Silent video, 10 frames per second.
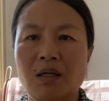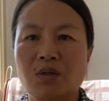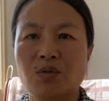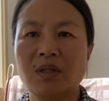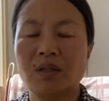
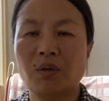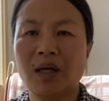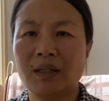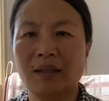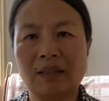所以的
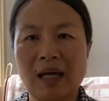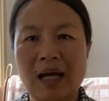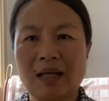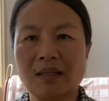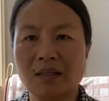话呢，
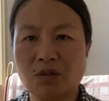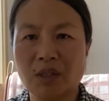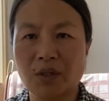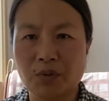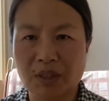他就
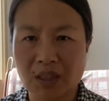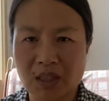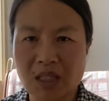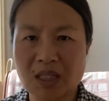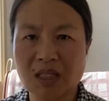像有些个
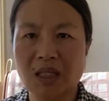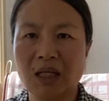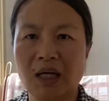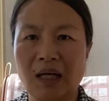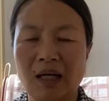医
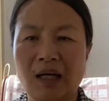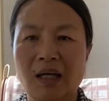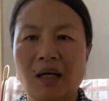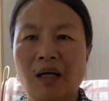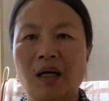生啊，
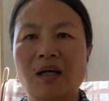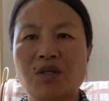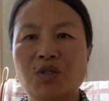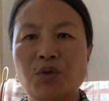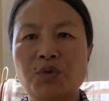呃，
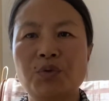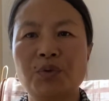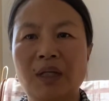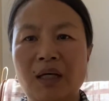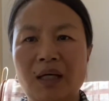收
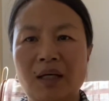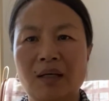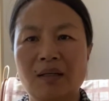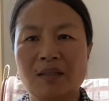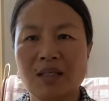入
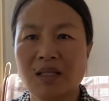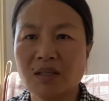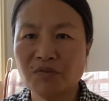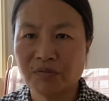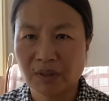呢在
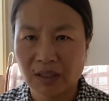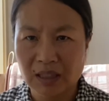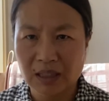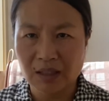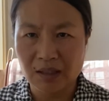政府的
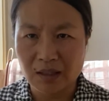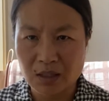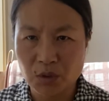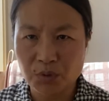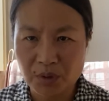那个
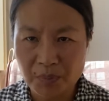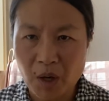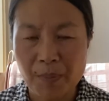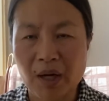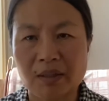收入的
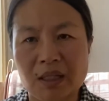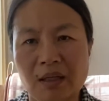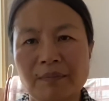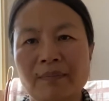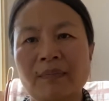报表
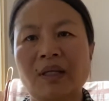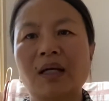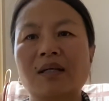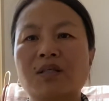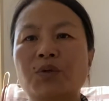上，
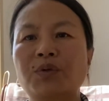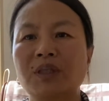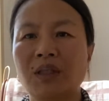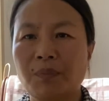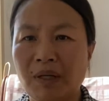啊，收入是
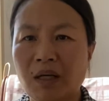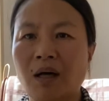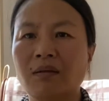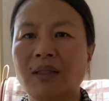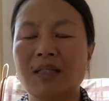特别
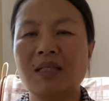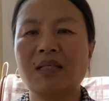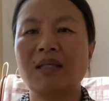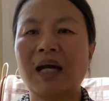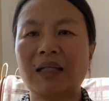高的。其
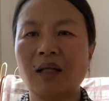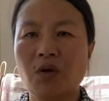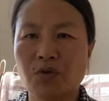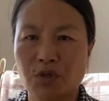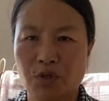实拿
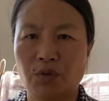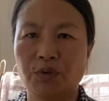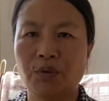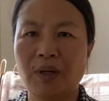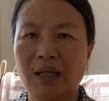到手
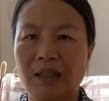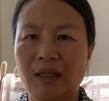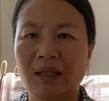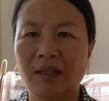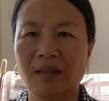的话
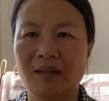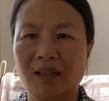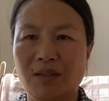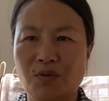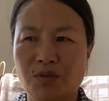呢，
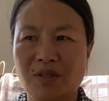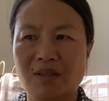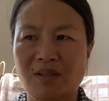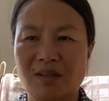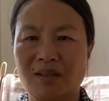也就
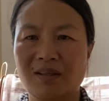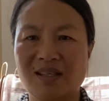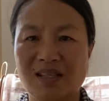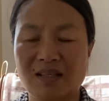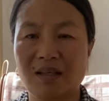是
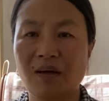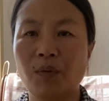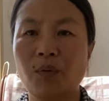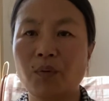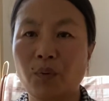十来
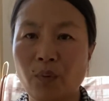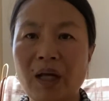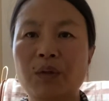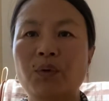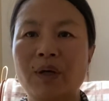
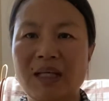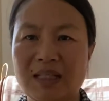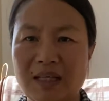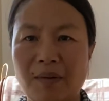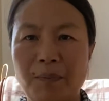万多块
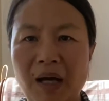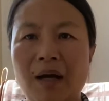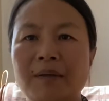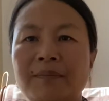钱吧。